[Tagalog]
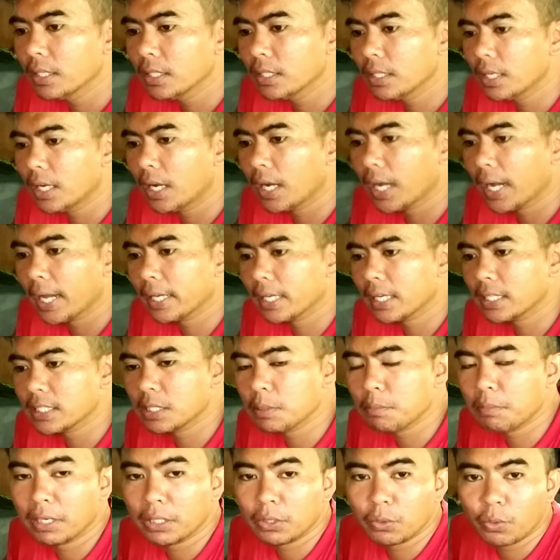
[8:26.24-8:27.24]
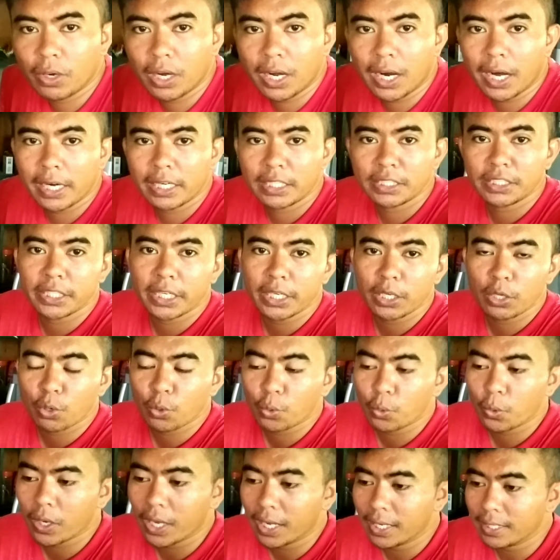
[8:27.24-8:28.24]
uh, kay kasimanwa RJ
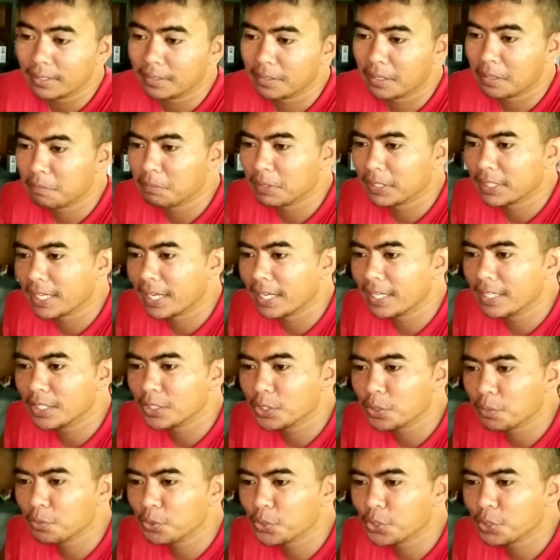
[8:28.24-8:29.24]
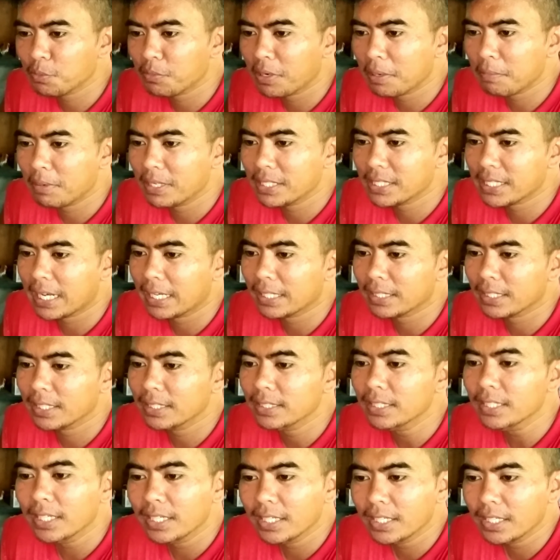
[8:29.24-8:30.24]
Ruga, uh, matagal na sumusubaybay sa
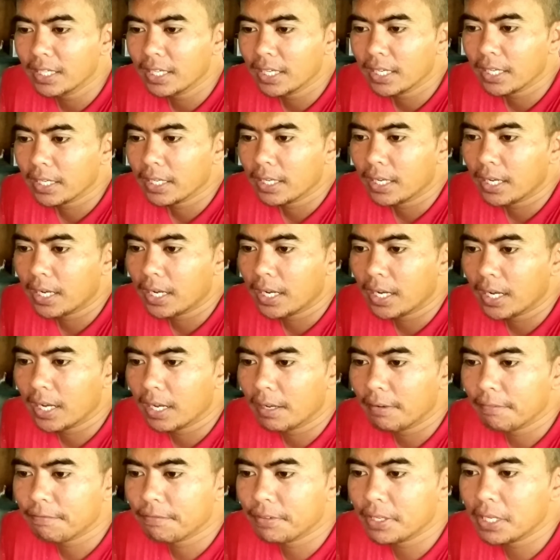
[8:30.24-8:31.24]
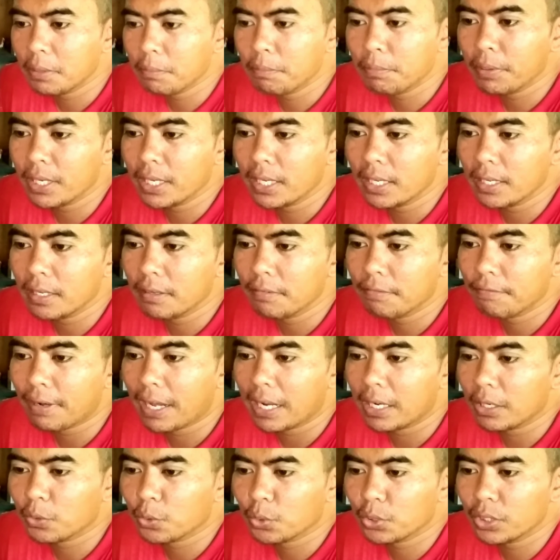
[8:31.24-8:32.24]
atin, uh, Phoebe
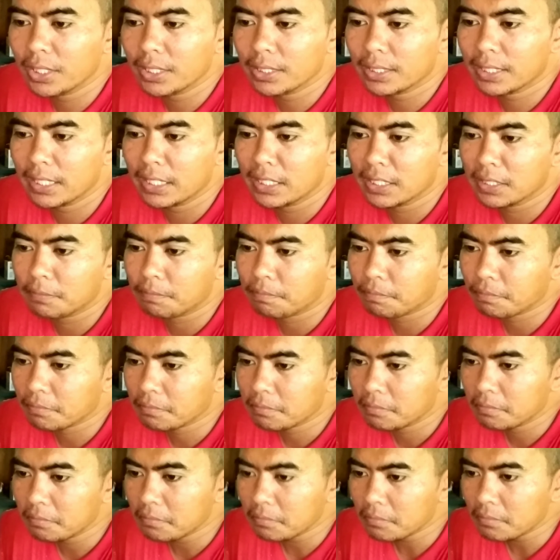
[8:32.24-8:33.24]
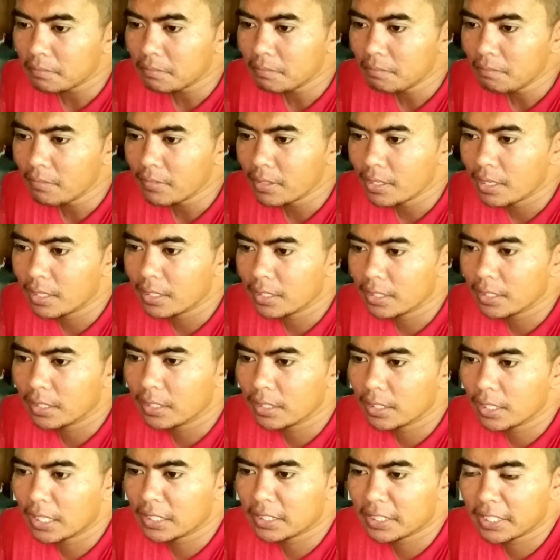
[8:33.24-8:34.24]
Falconitin,
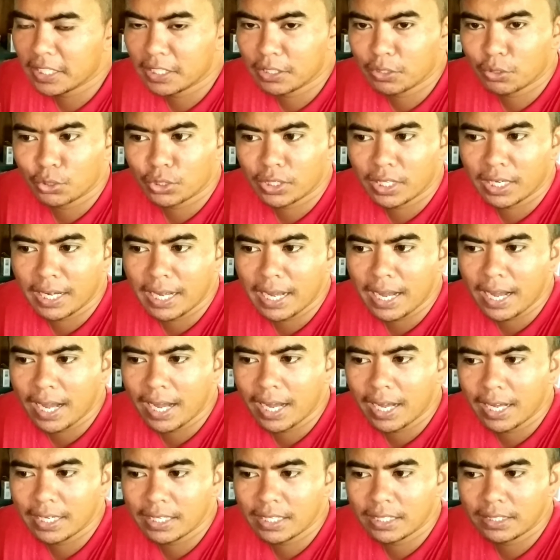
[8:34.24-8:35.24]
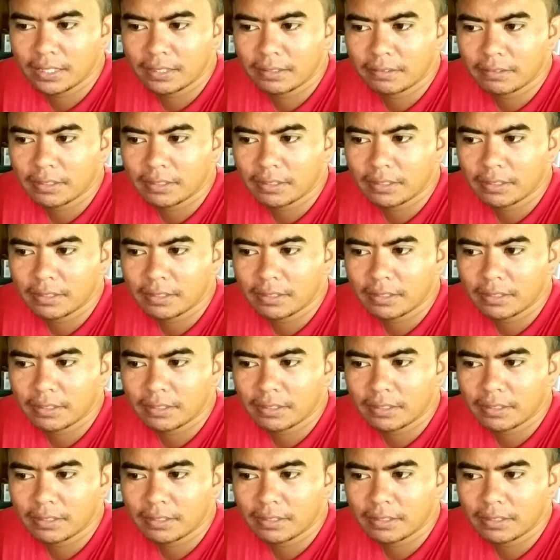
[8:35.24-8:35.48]
Uh, tingin ko taga